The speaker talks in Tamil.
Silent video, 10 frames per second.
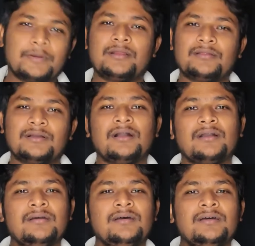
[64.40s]

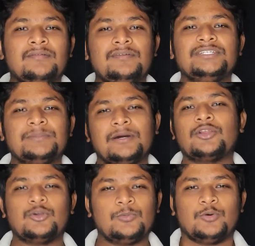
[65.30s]
பண்ணுறதுக்காக விஷயமா
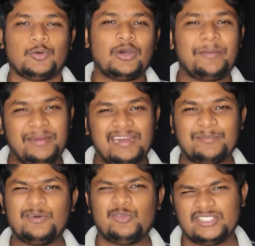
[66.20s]
இருக்குமோ அப்படின்ற
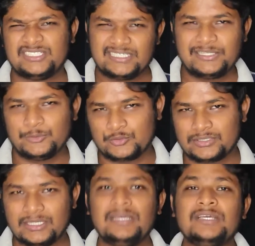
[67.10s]
மாதிரி ஒரு சின்ன
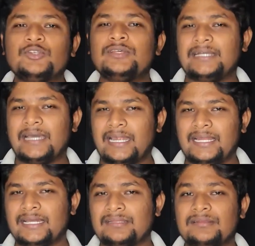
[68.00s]
யோசனை ஸோ இது
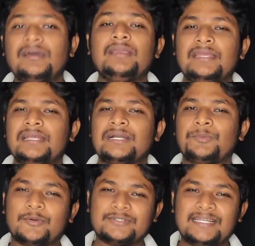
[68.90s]
கரெக்டாக இருந்ததுன்னா கீழே
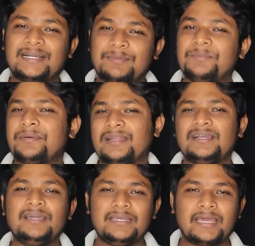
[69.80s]
கமெண்ட் பாக்ஸில் கமெண்ட்
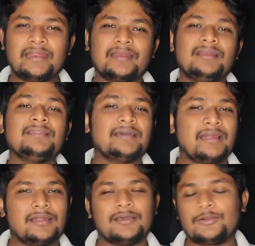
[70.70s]
பண்ணுங்கள் யார் யாருக்கெல்லாம் இது
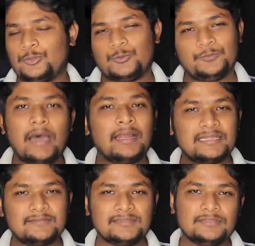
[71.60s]
கரெக்டாக இருக்கும்
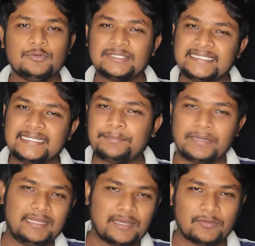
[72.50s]
அடுத்து வந்து ஒரு
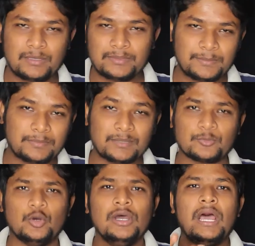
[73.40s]
சிங்கப்பெண்ணை அவங்கள பற்றி பார்ப்போம்